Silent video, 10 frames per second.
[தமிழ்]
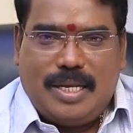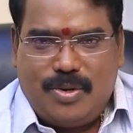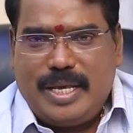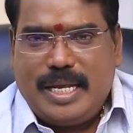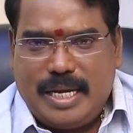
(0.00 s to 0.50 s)

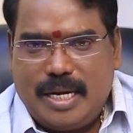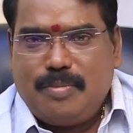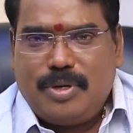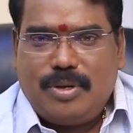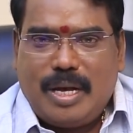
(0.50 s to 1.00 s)
என்னுடைய
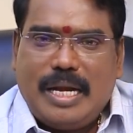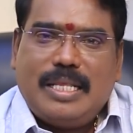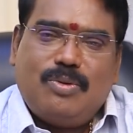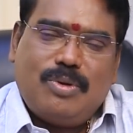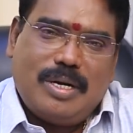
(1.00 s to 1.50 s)
நண்பரோ
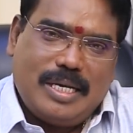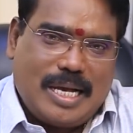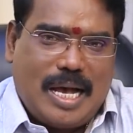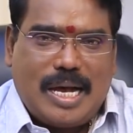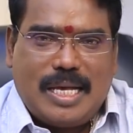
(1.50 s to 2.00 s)
அல்லது
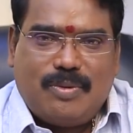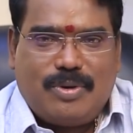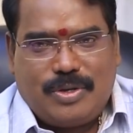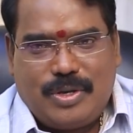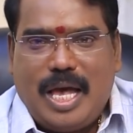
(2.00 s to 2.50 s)
உங்களுக்கு
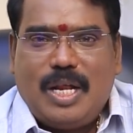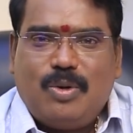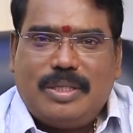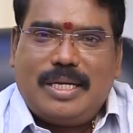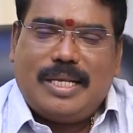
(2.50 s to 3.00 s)
ஆகாதவரோ யாரோ
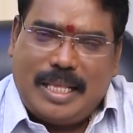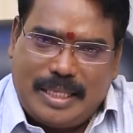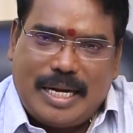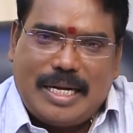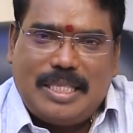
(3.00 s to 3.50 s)
ஒருத்தர் அதை
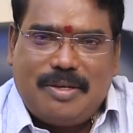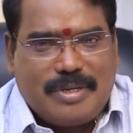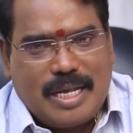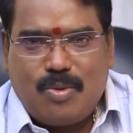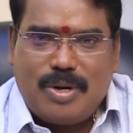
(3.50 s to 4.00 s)
தடுத்து
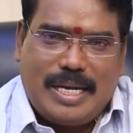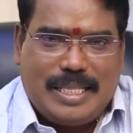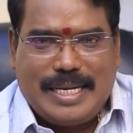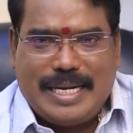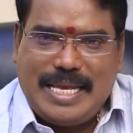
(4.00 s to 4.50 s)
விட்டால்
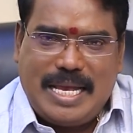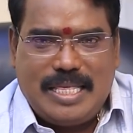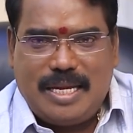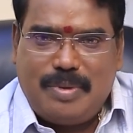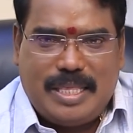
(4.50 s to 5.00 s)
உங்களுக்கு அது
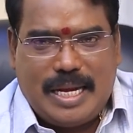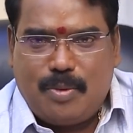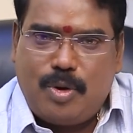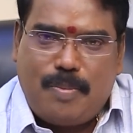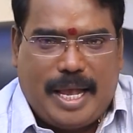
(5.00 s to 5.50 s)
கிடைக்காது
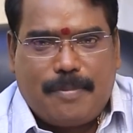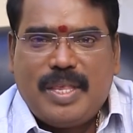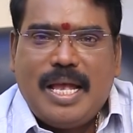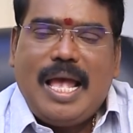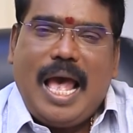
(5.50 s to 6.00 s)
என்பதுதான உண்மை
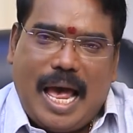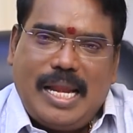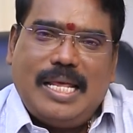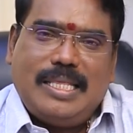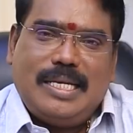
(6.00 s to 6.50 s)

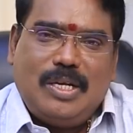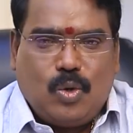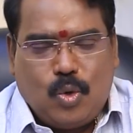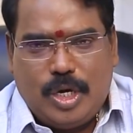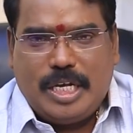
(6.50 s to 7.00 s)
அல்லது
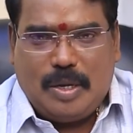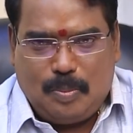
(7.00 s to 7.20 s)
கொடுக்க